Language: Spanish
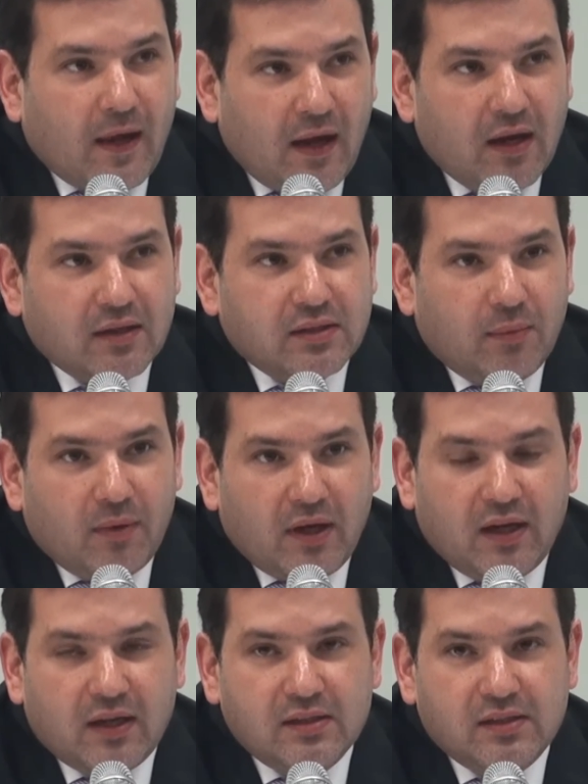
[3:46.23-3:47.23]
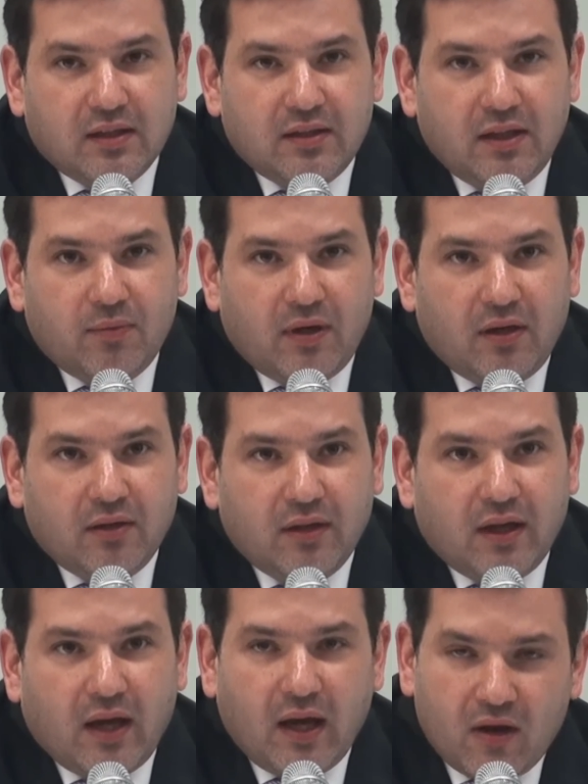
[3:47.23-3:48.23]
en la Asamblea Legislativa,
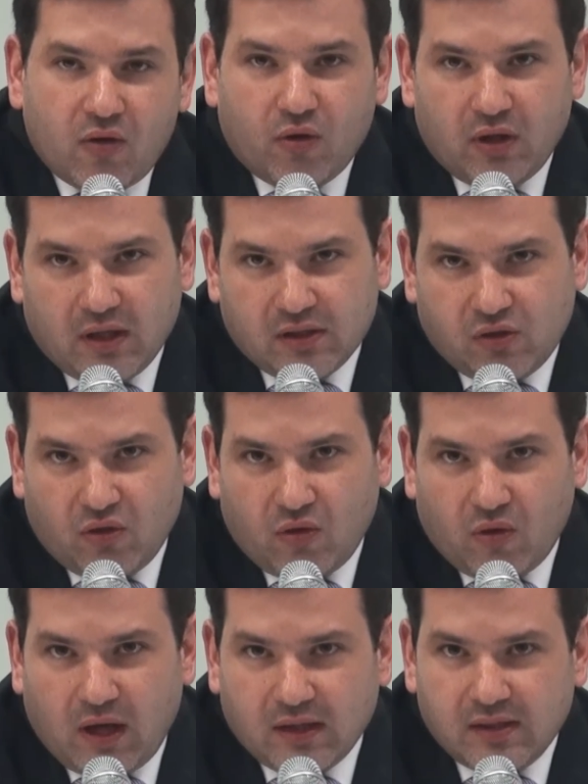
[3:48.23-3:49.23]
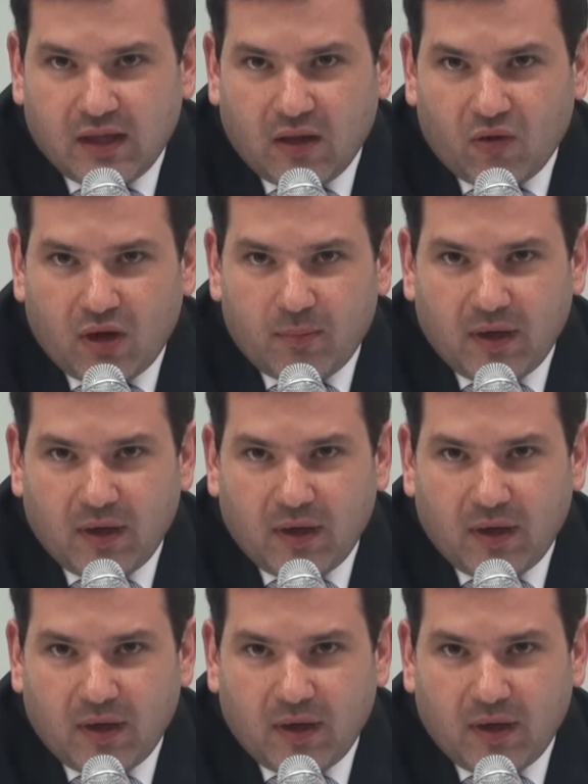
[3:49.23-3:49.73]
en coordinación con la senadora